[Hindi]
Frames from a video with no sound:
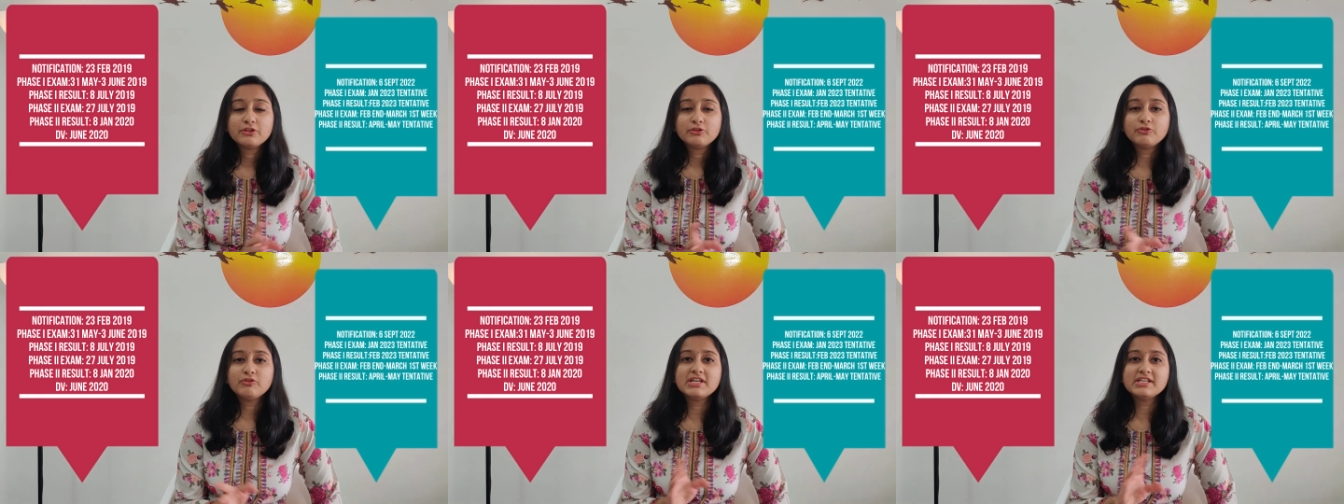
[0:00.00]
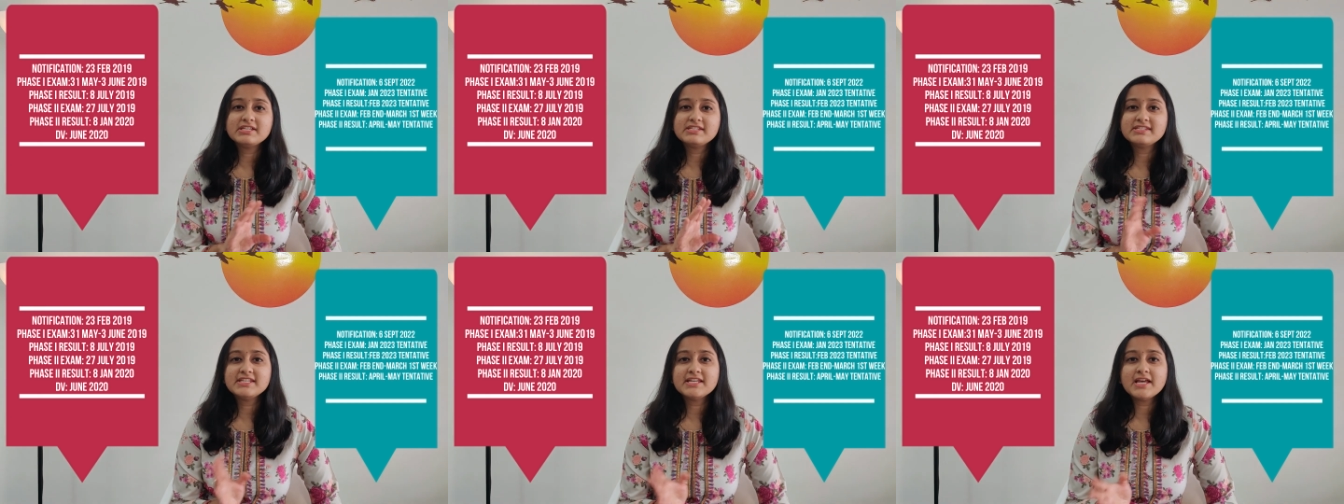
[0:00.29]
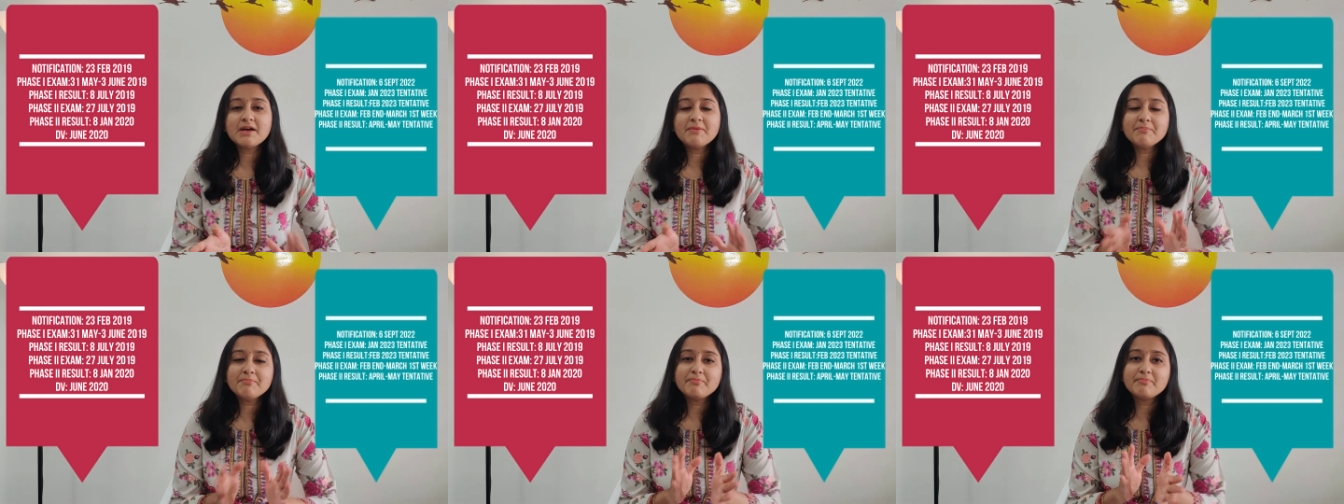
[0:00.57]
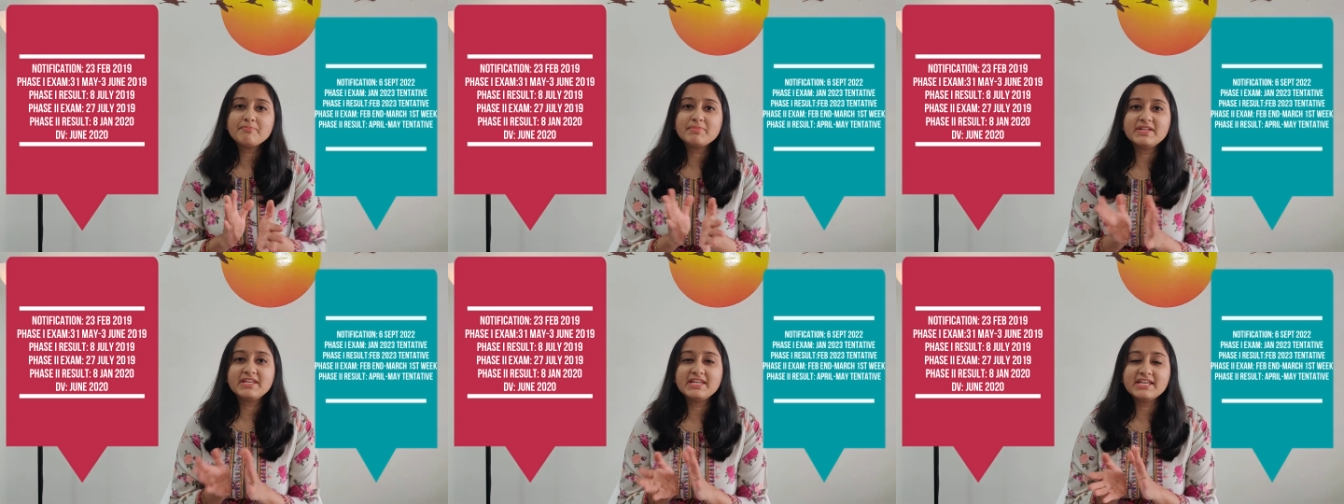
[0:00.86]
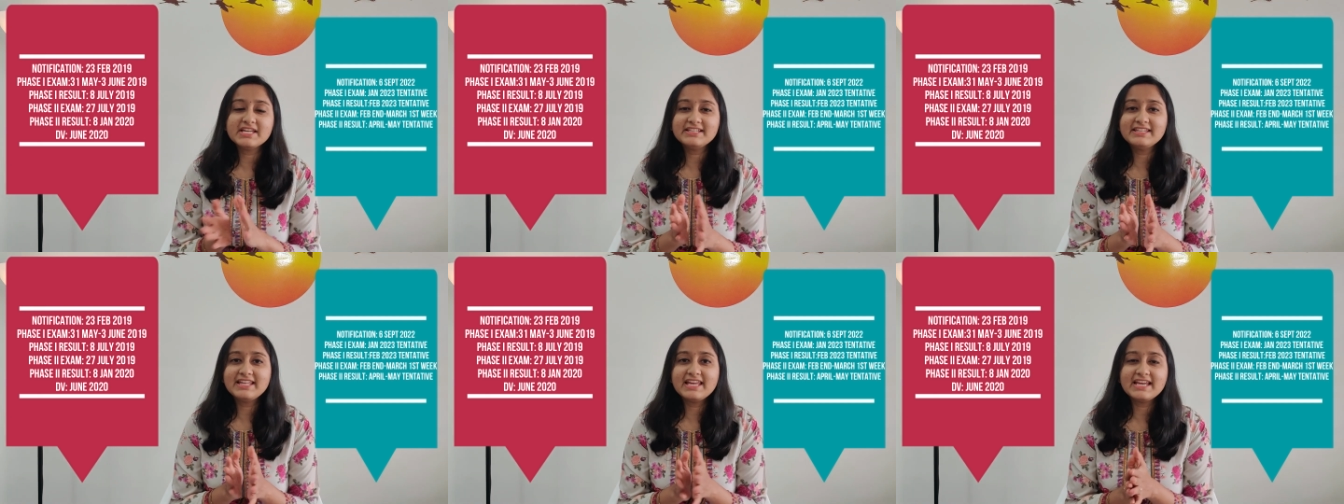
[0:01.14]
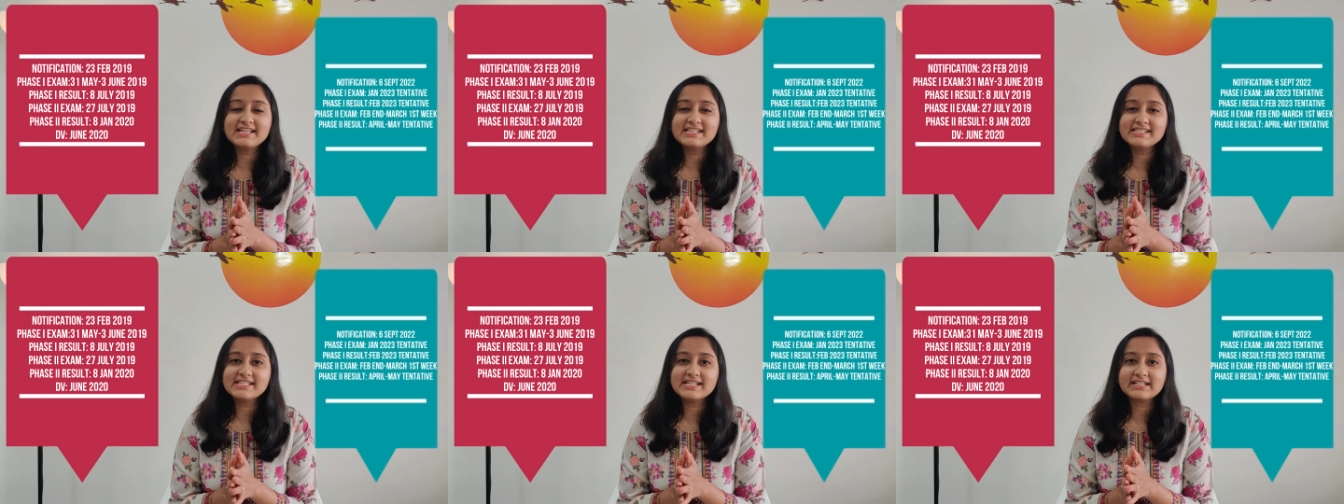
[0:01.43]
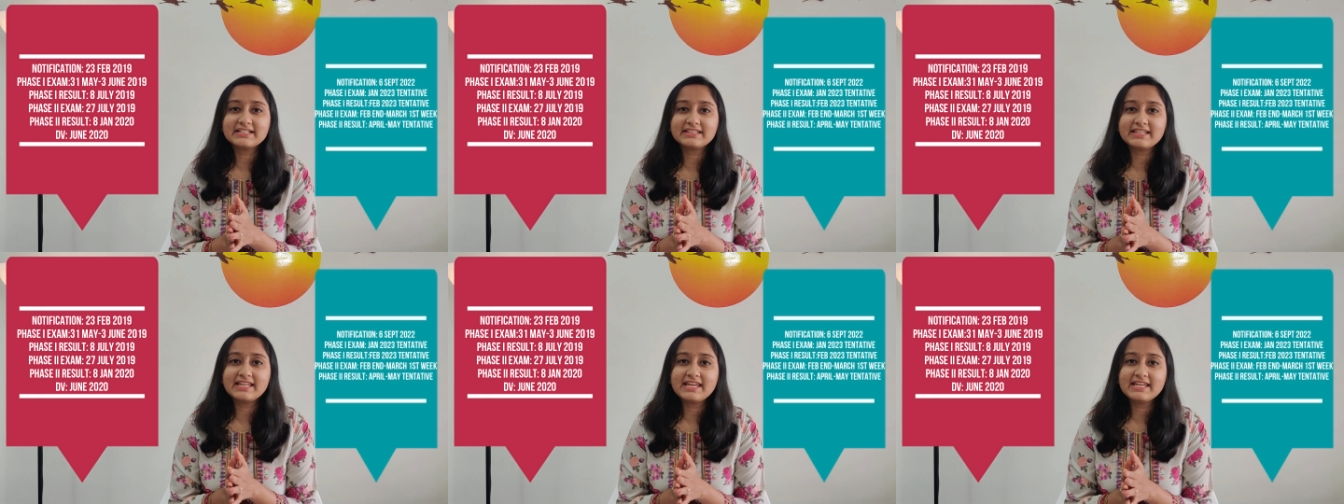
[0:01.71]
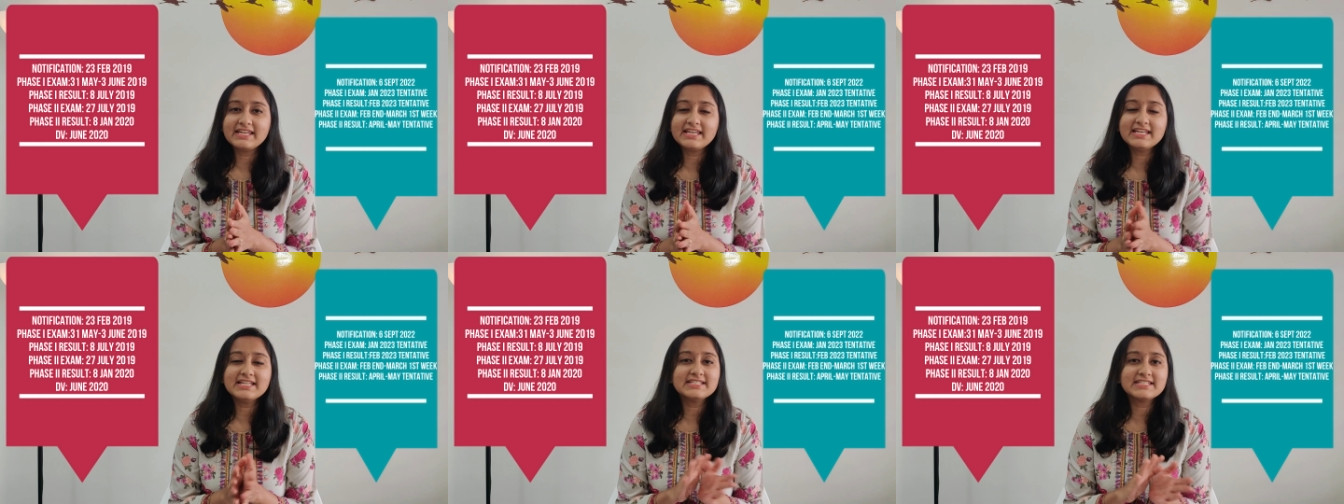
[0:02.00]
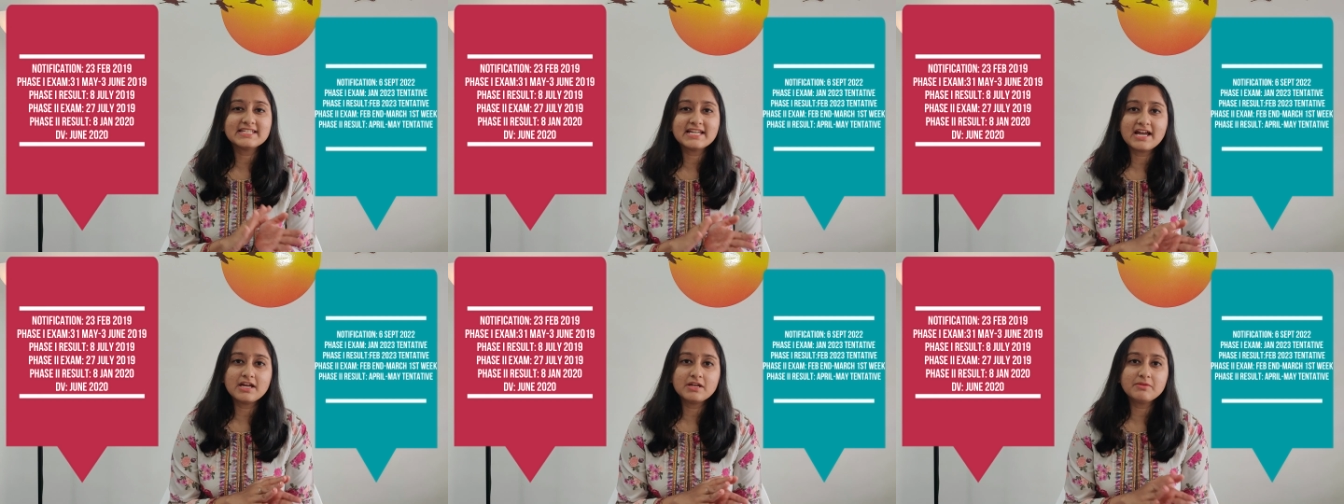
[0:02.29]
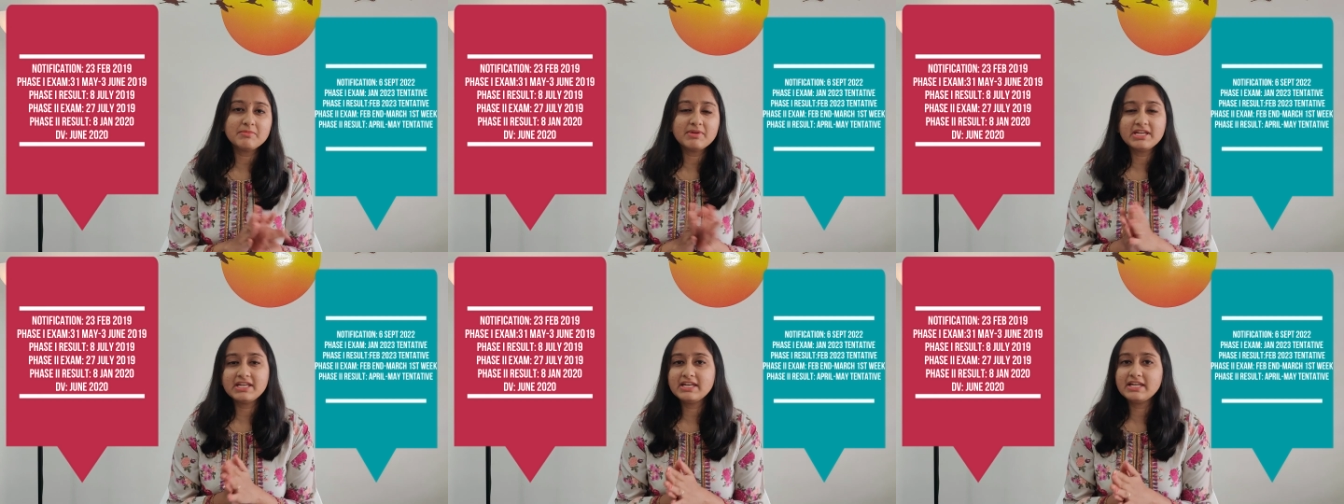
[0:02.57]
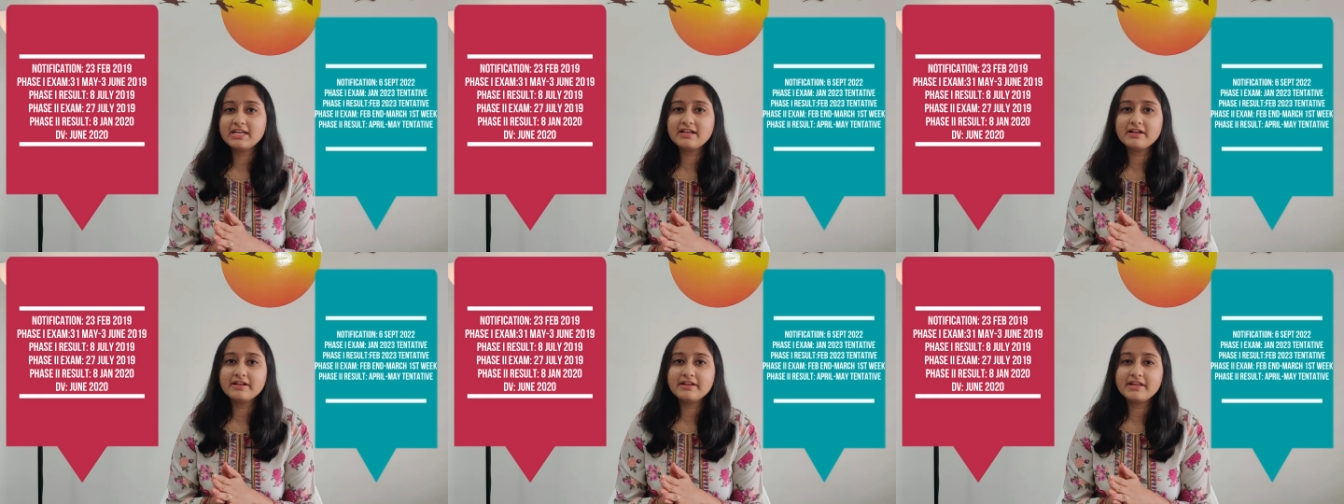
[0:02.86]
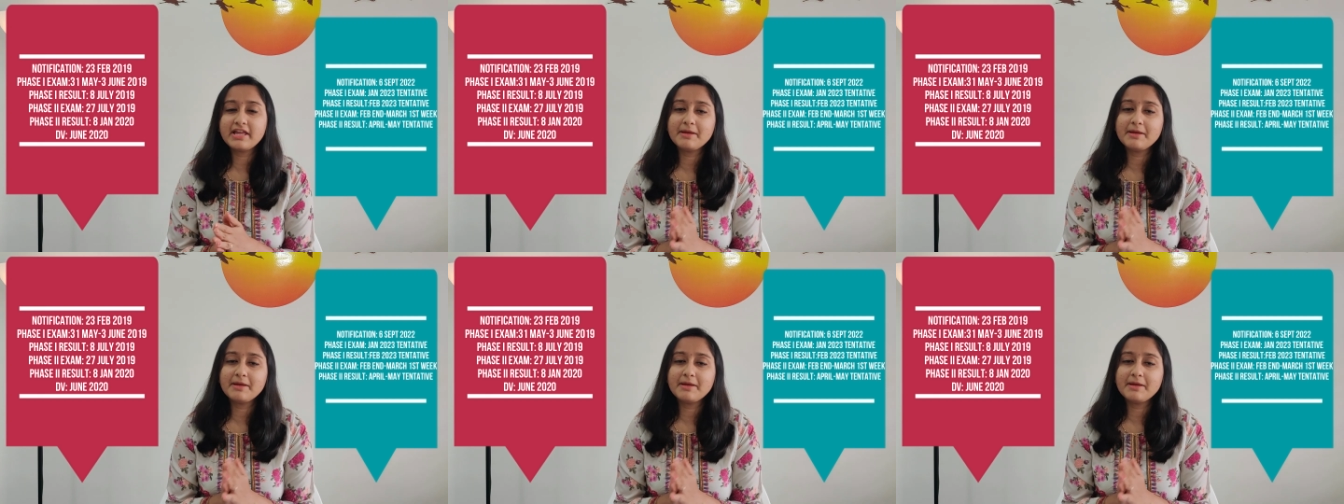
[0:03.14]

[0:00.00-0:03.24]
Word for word: तो इससे आप ये देख सकते हैं कि चार महीने का